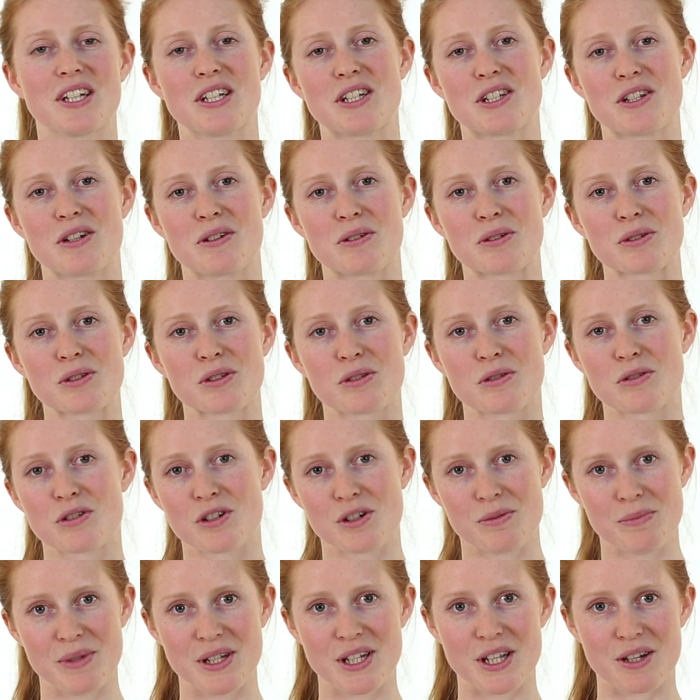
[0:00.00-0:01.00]
NGOs
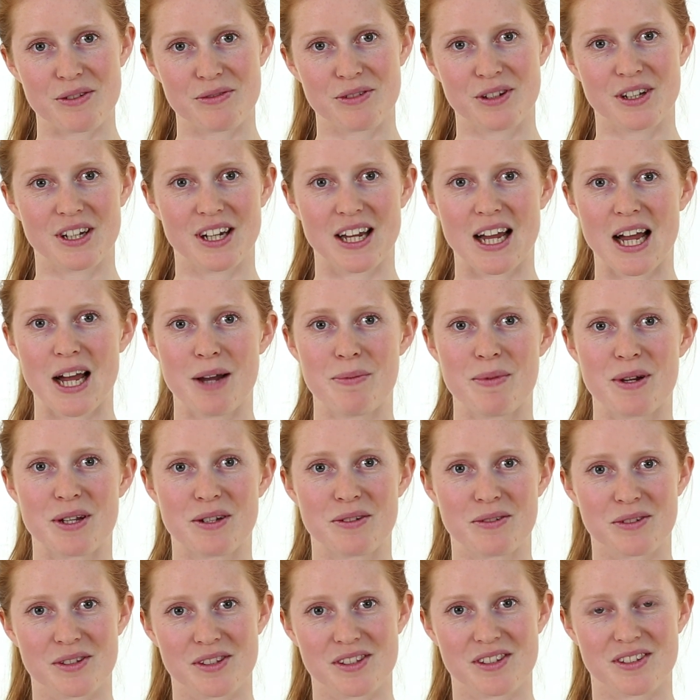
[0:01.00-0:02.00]
Social Media für ihre Arbeit
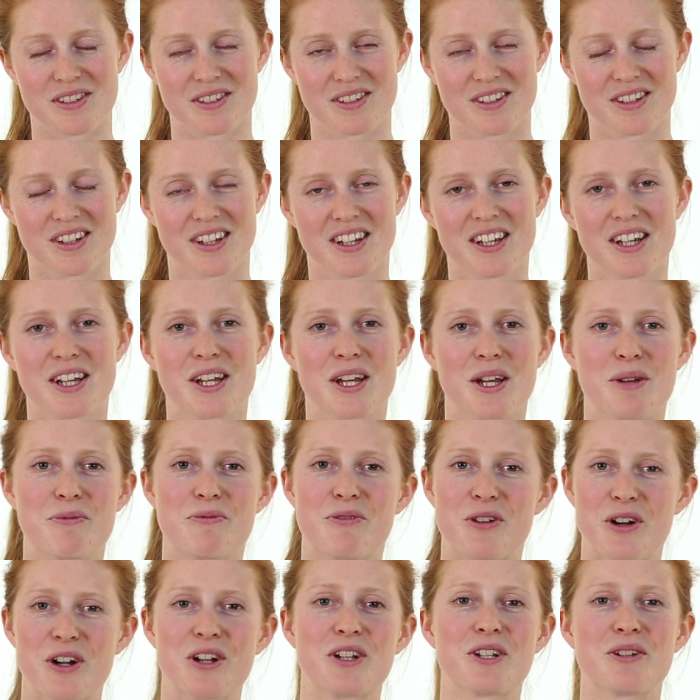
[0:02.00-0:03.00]
nutzen? Im
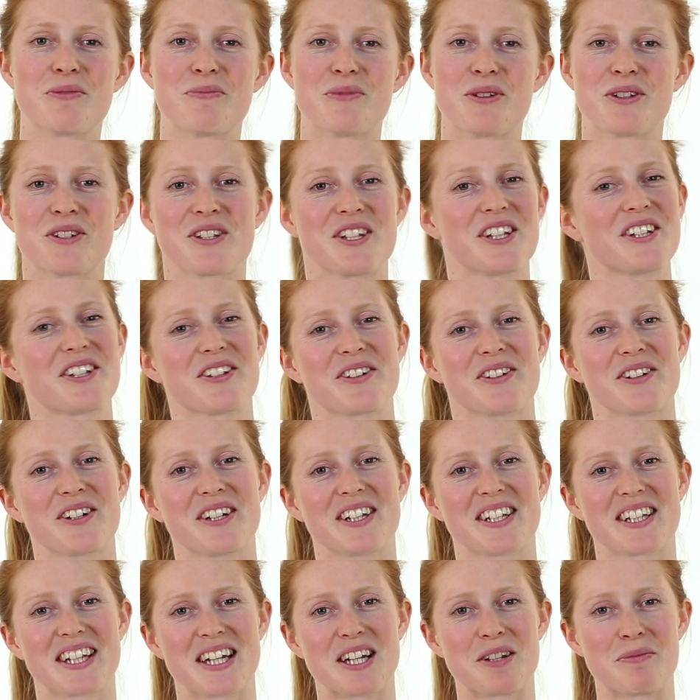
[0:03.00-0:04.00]
Folgenden möchte ich
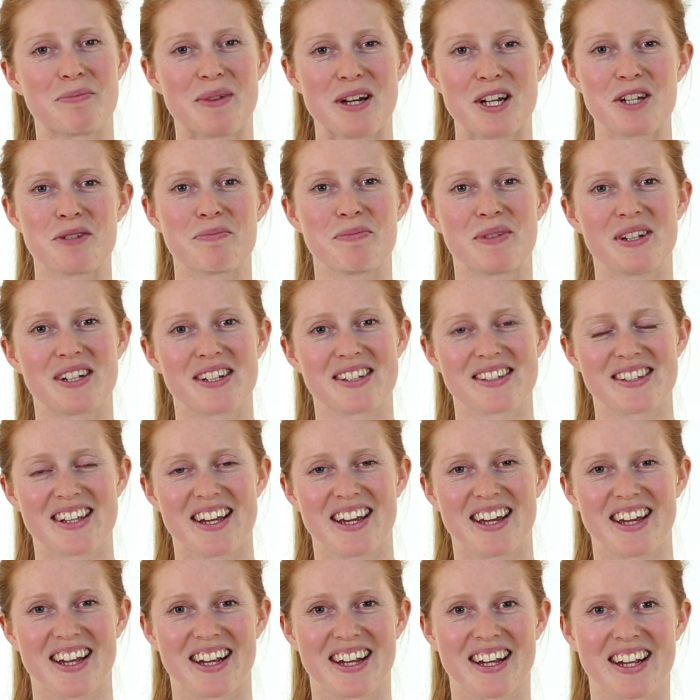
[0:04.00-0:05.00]
euch an Beispielen
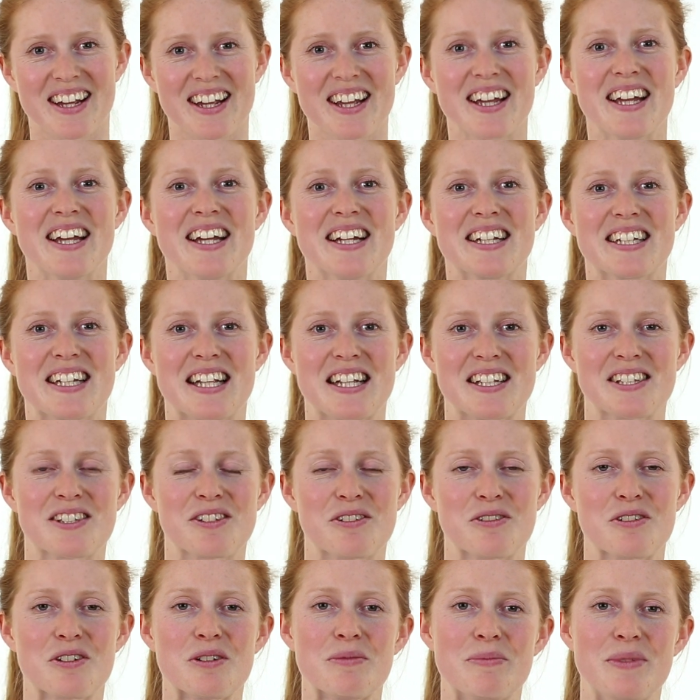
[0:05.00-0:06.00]
zeigen, dass
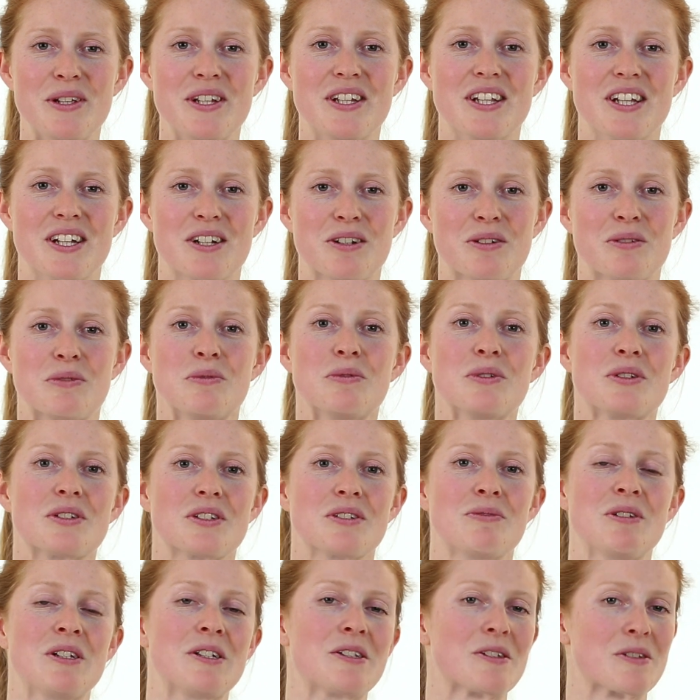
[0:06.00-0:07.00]
Social Media gute
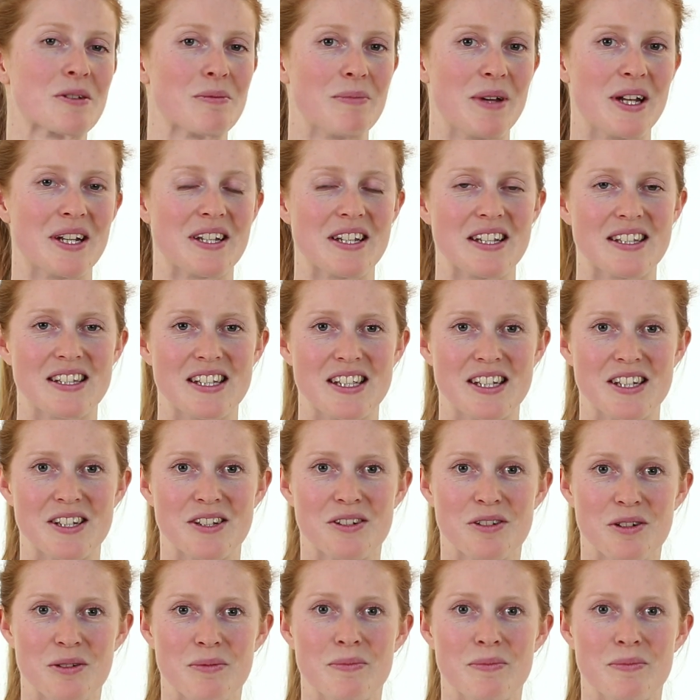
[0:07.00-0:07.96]
Instrumente sind,